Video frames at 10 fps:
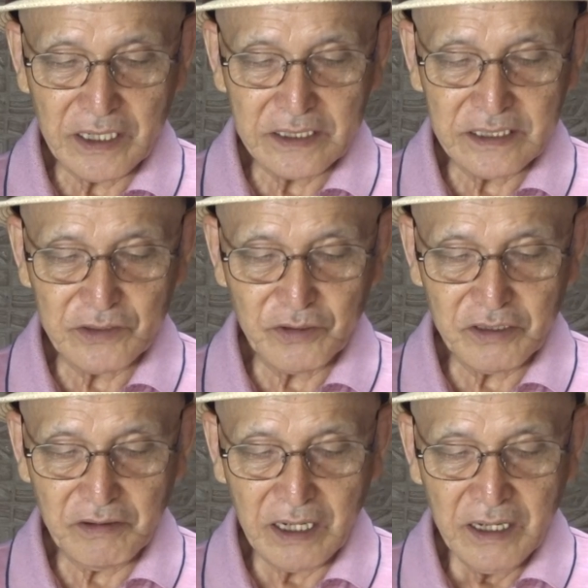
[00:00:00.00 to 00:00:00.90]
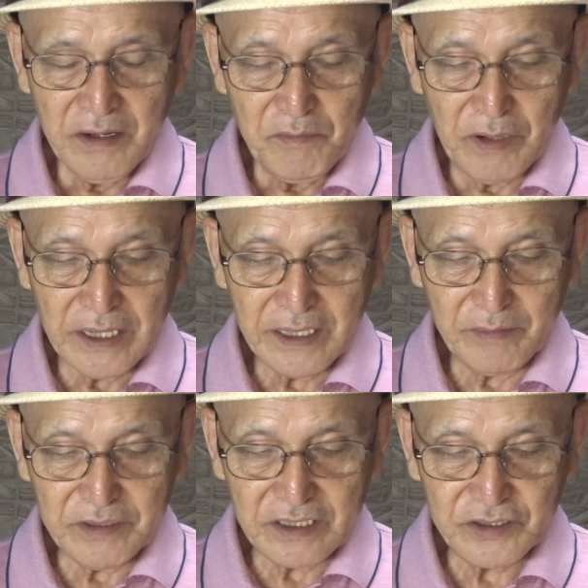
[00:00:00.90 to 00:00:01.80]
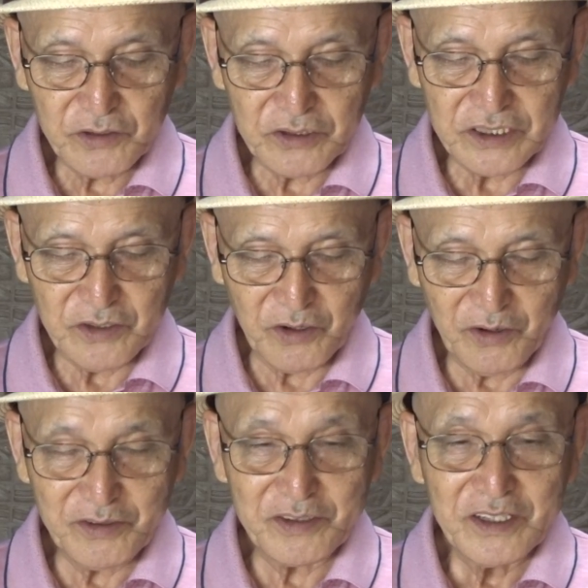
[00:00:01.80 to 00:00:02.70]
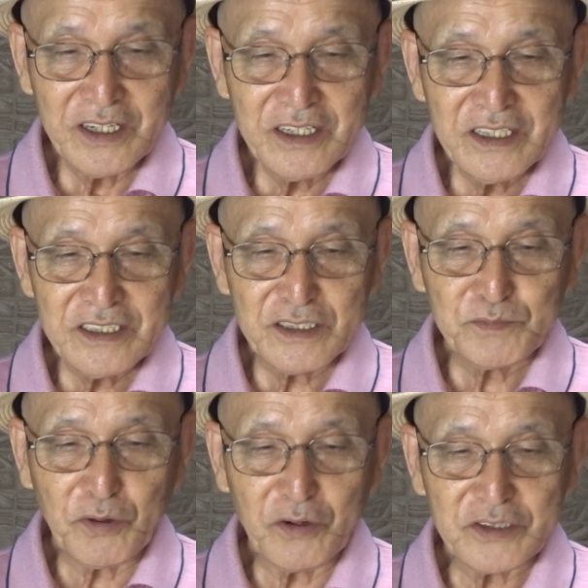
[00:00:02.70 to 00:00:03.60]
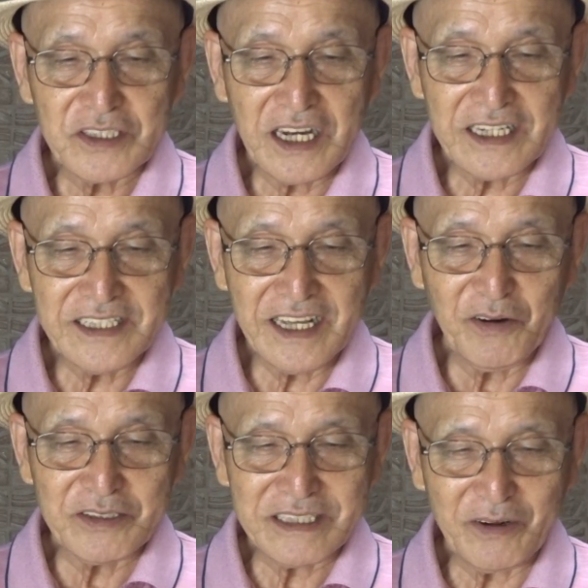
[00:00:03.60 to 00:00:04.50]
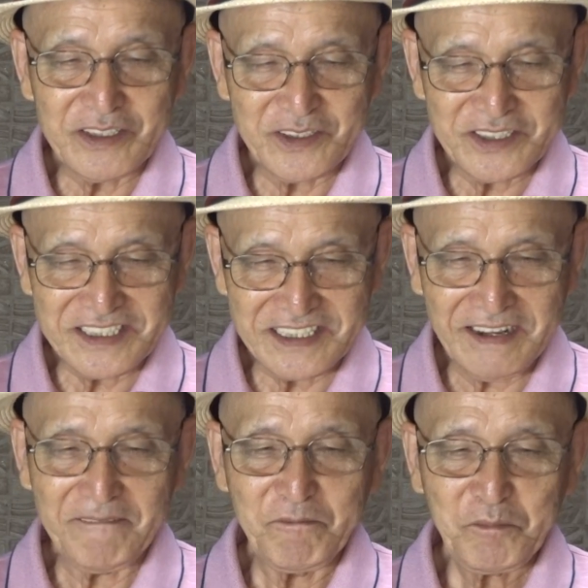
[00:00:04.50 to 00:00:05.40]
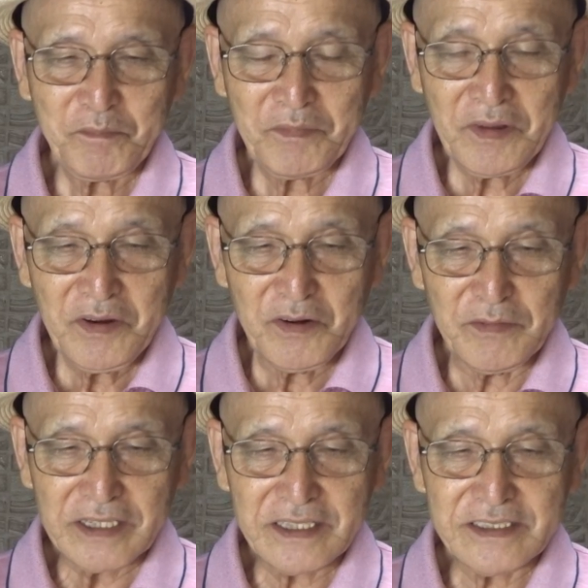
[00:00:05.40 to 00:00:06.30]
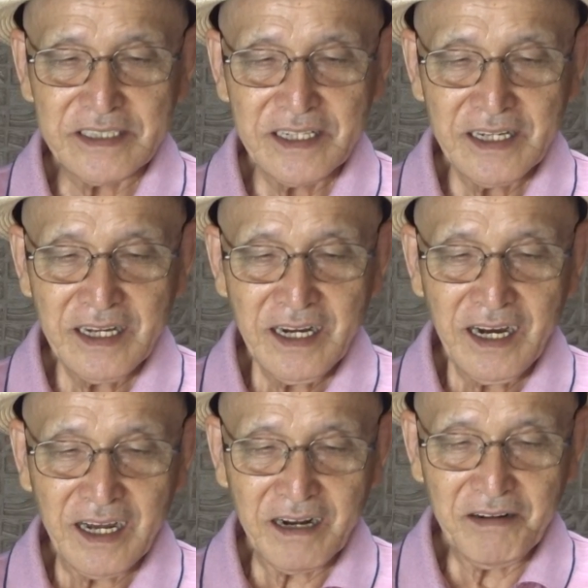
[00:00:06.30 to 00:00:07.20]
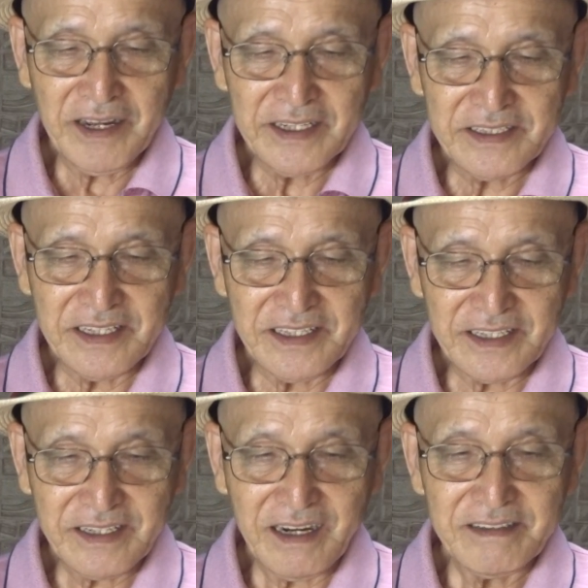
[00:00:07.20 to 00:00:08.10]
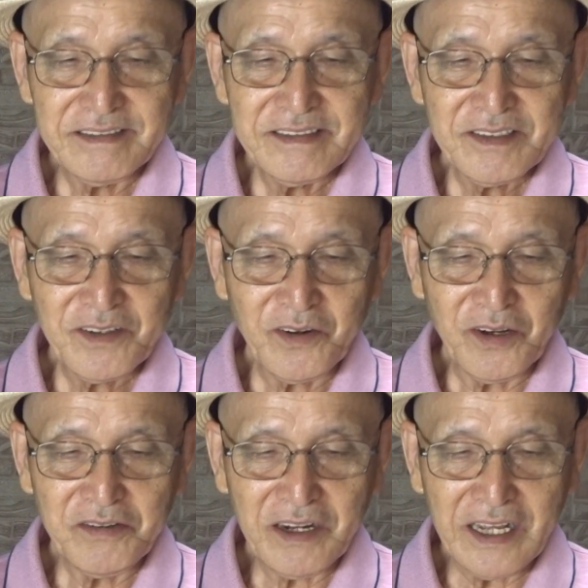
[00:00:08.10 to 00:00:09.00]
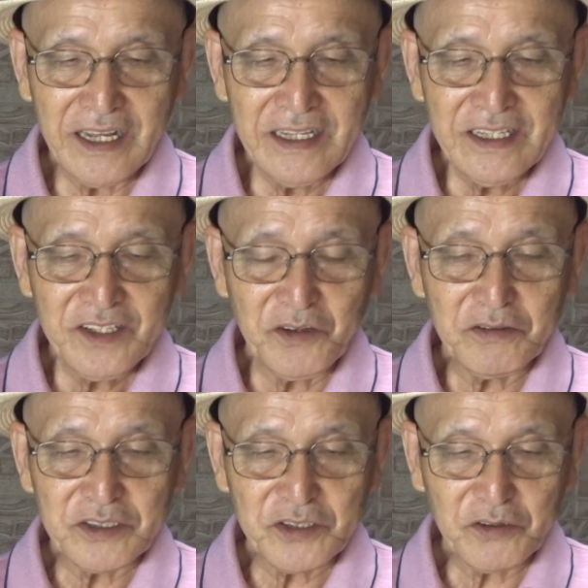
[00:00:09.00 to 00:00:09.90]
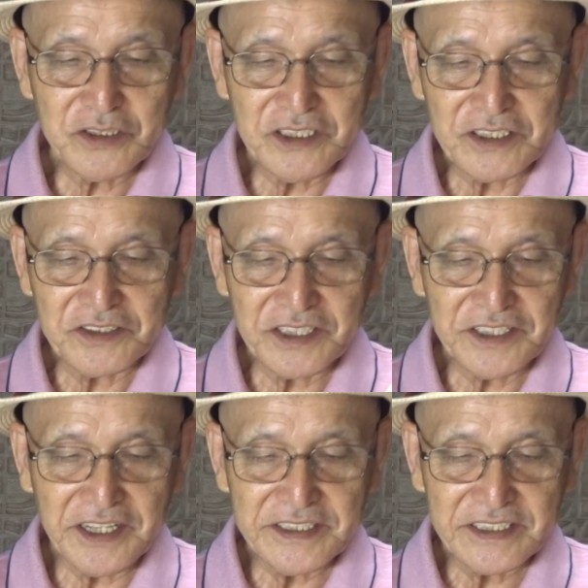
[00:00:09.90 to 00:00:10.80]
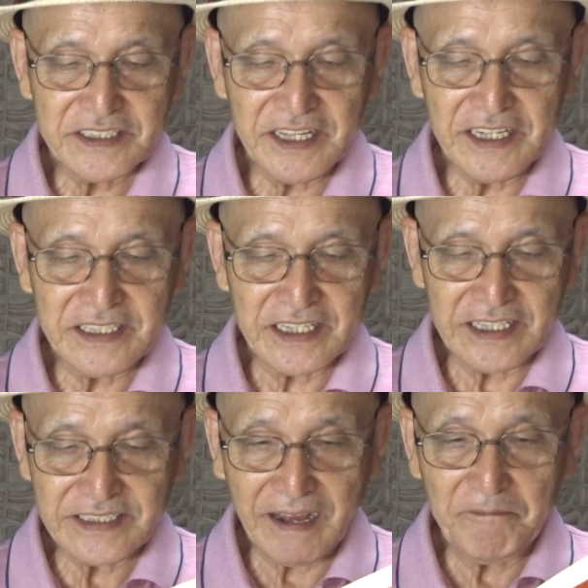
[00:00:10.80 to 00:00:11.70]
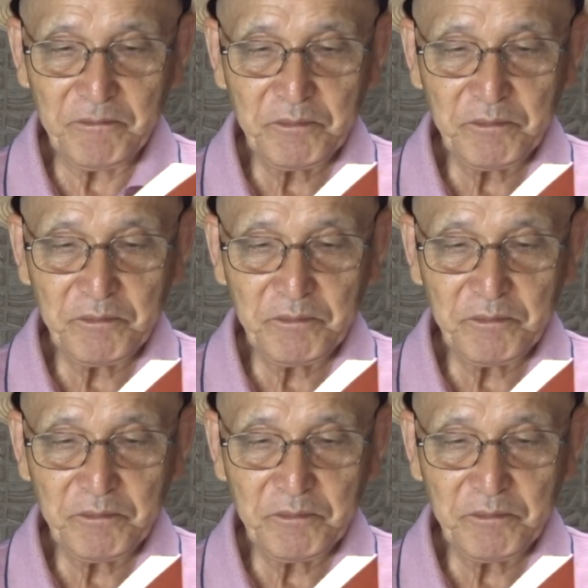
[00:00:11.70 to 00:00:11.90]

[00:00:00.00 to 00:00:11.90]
られた時は前髪が少し残るスポーツ狩りでお茶を濁していた。お前たち、腹は減っていないか。こう言われ、よく食事に連れて行っていただいた。